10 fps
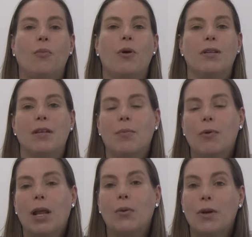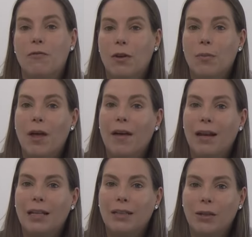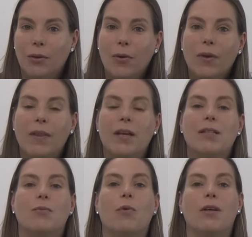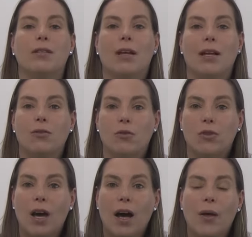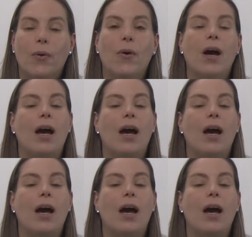Puede ser por alguna enfermedad de la tiroides, puede estar asociado